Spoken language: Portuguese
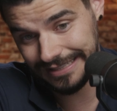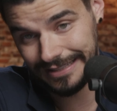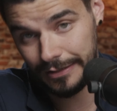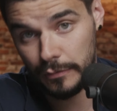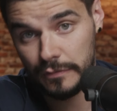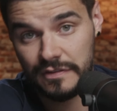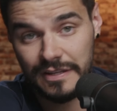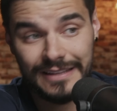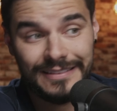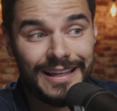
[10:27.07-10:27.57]

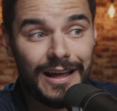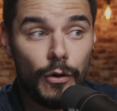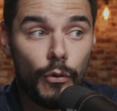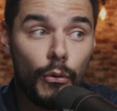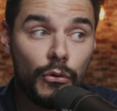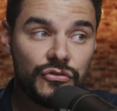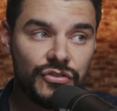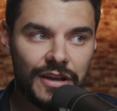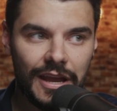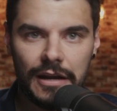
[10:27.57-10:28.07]
Não sei da
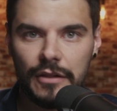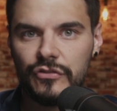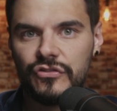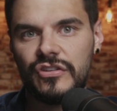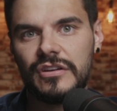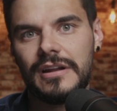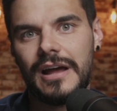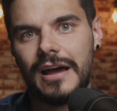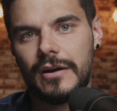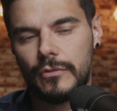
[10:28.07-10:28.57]
onde que eles
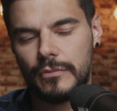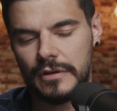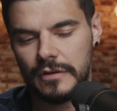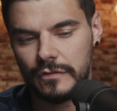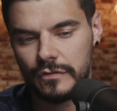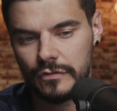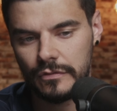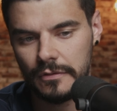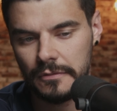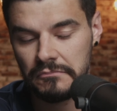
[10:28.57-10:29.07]
tiraram
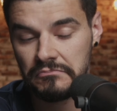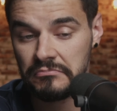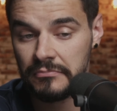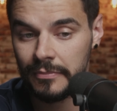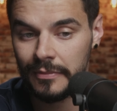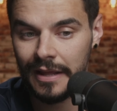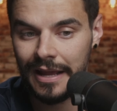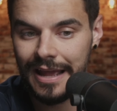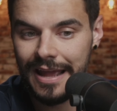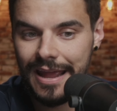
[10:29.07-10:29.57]
isso.
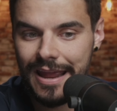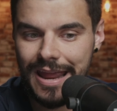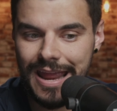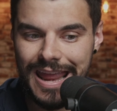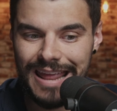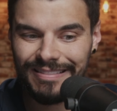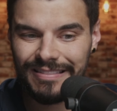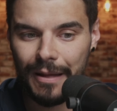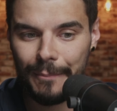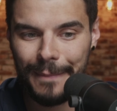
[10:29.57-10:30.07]

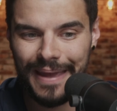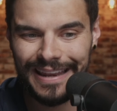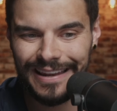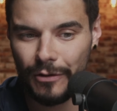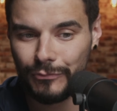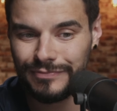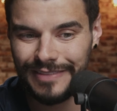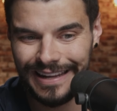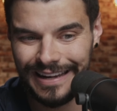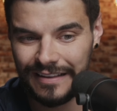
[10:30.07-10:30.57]
E também
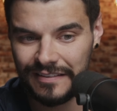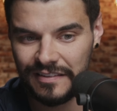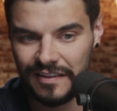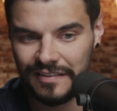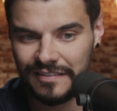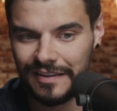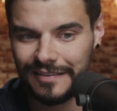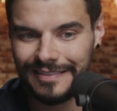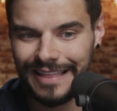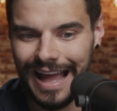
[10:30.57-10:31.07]
não tem
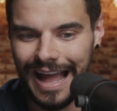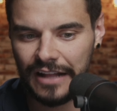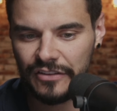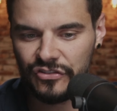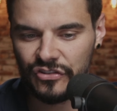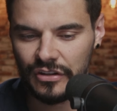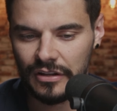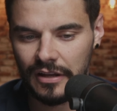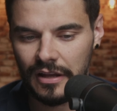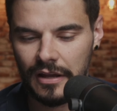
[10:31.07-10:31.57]

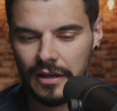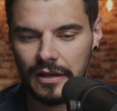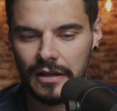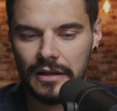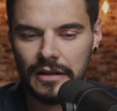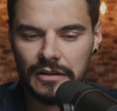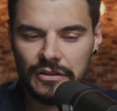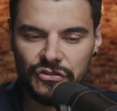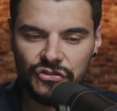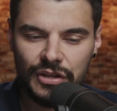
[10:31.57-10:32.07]
necessidade
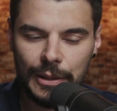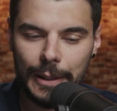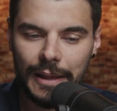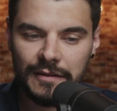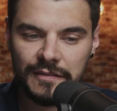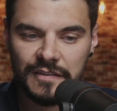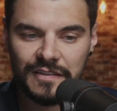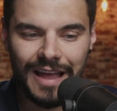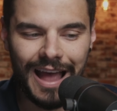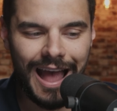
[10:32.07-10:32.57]
de
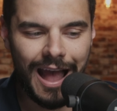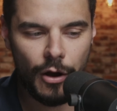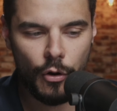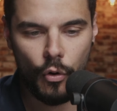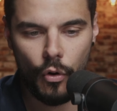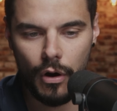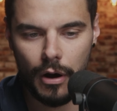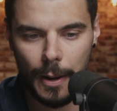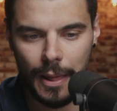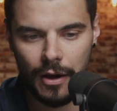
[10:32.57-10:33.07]
lançar
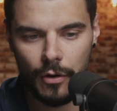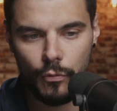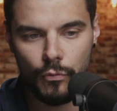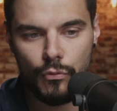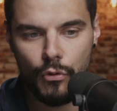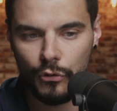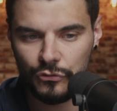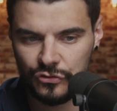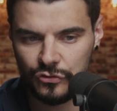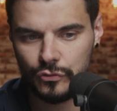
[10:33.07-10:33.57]
agora
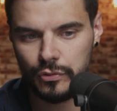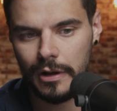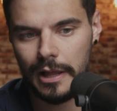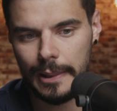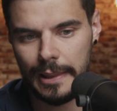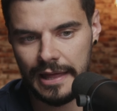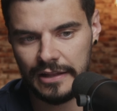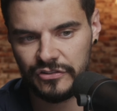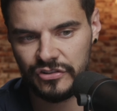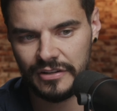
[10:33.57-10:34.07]
um Old
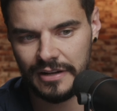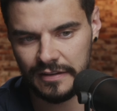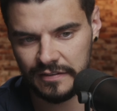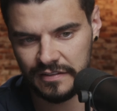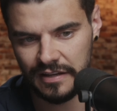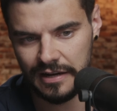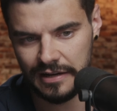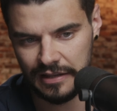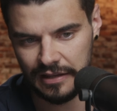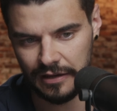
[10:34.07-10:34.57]
Toilette
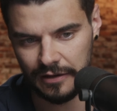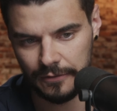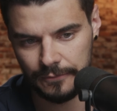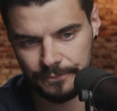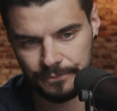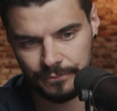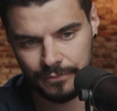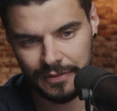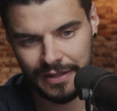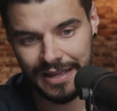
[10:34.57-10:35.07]
nessa linha
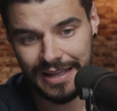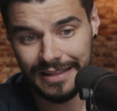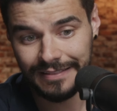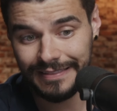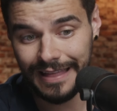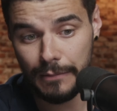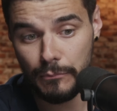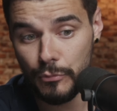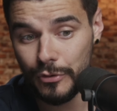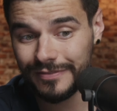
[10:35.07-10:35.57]

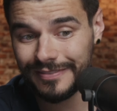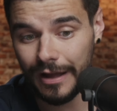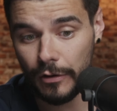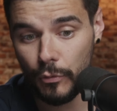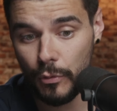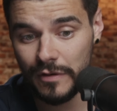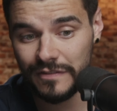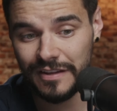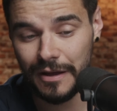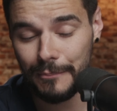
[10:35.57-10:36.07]
tem muita
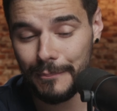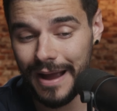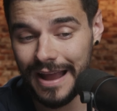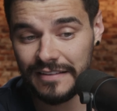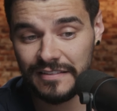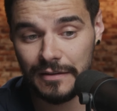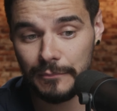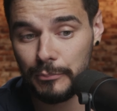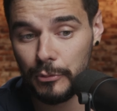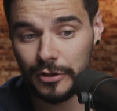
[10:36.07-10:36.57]
coisa
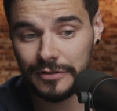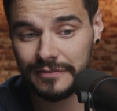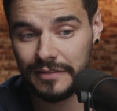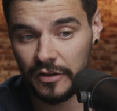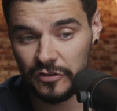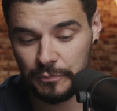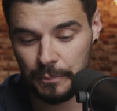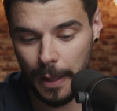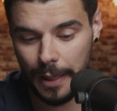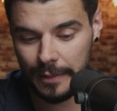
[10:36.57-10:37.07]
mais
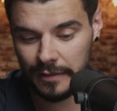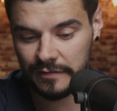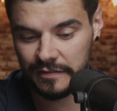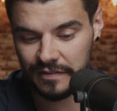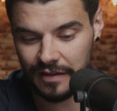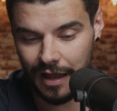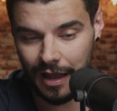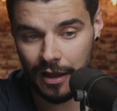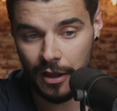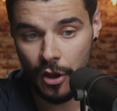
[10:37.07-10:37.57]
importante para
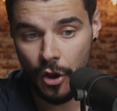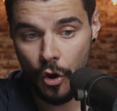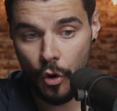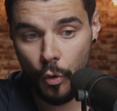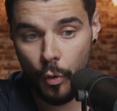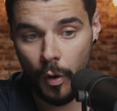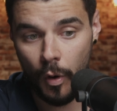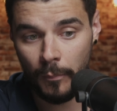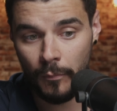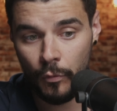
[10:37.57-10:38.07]
lançar,
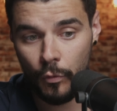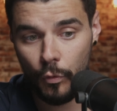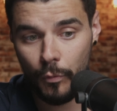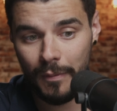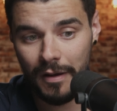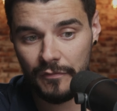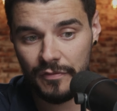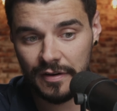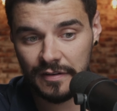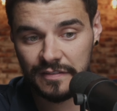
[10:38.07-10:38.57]
como
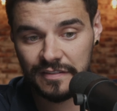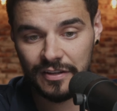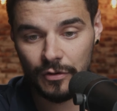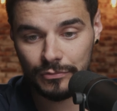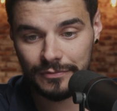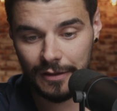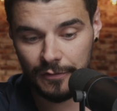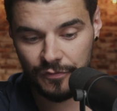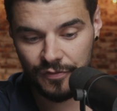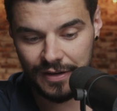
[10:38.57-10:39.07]
uma versão
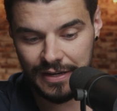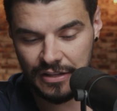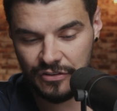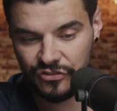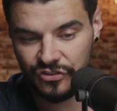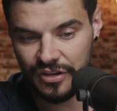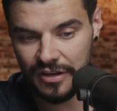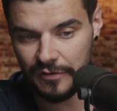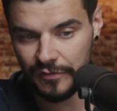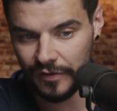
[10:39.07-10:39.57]

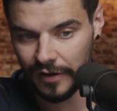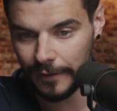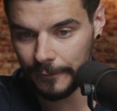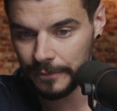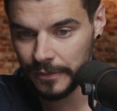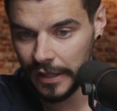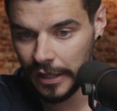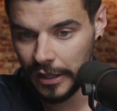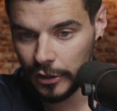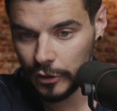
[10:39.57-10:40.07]
definitiva
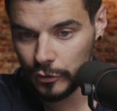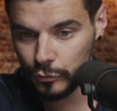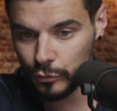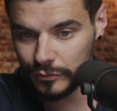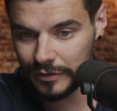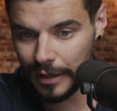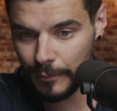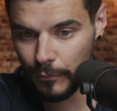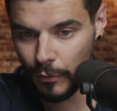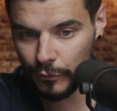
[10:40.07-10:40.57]
do
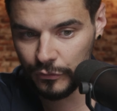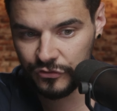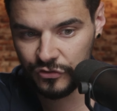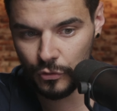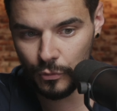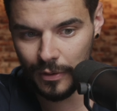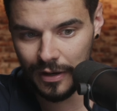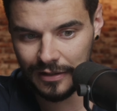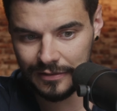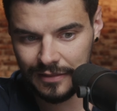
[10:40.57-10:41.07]
The Most
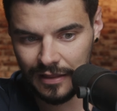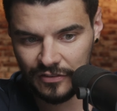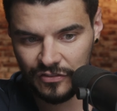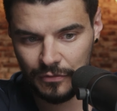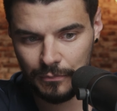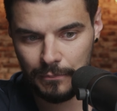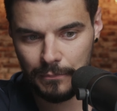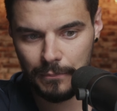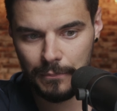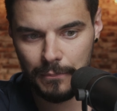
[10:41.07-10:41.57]

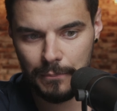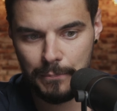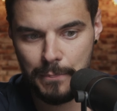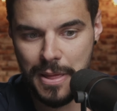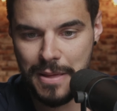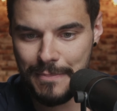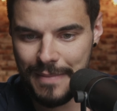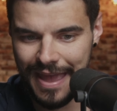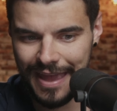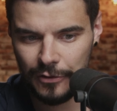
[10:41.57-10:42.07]
Wanted
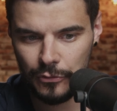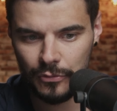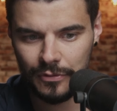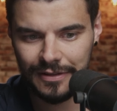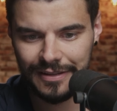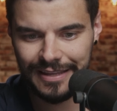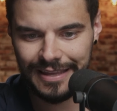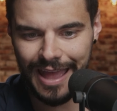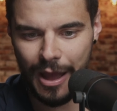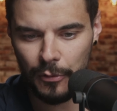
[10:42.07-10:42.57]
primeiro,
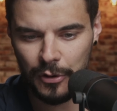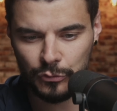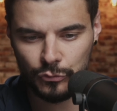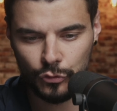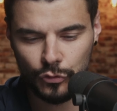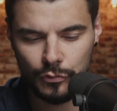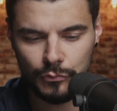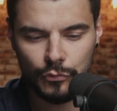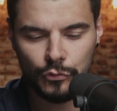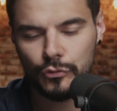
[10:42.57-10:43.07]
que é o que
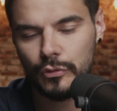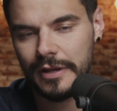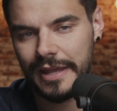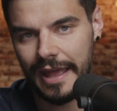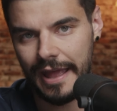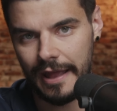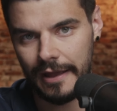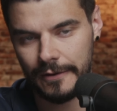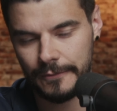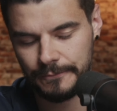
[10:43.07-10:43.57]
todo mundo
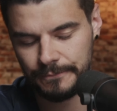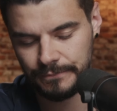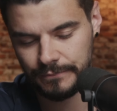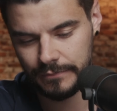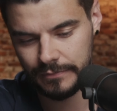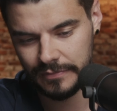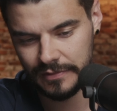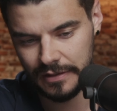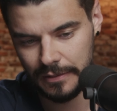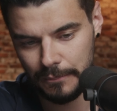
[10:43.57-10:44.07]
quer.
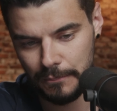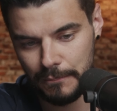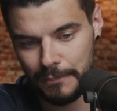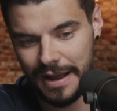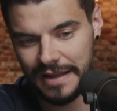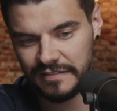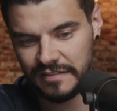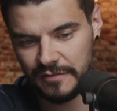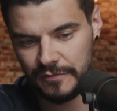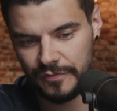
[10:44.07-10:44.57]

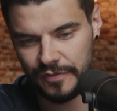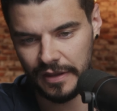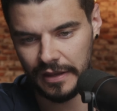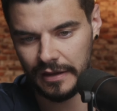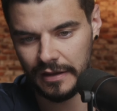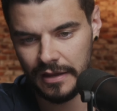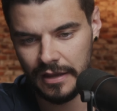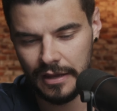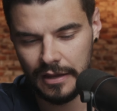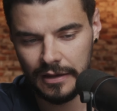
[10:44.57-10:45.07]
Mas enfim,
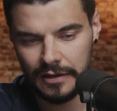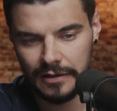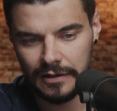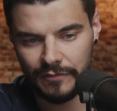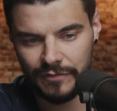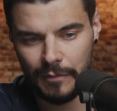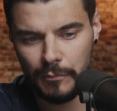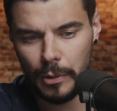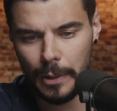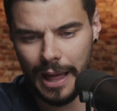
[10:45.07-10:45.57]

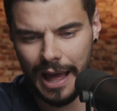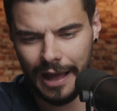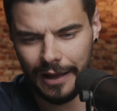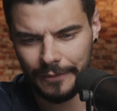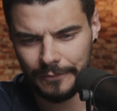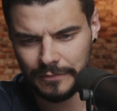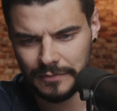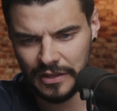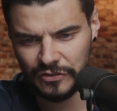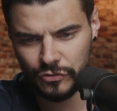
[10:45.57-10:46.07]
vamos lá.
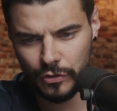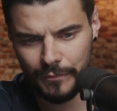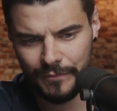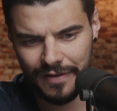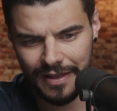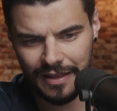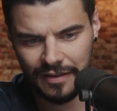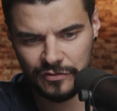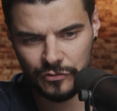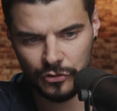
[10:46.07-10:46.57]
Deixa eu
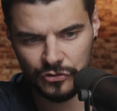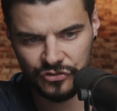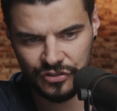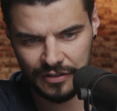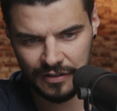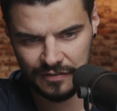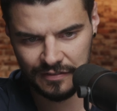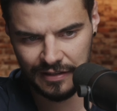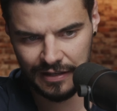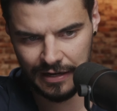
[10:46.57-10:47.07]
ver as
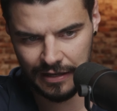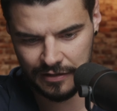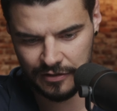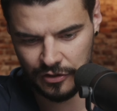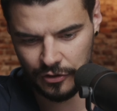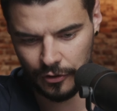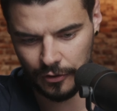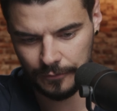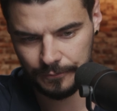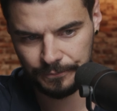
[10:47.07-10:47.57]
notinhas dele
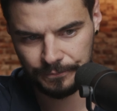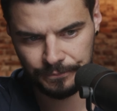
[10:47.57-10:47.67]
aqui, ó.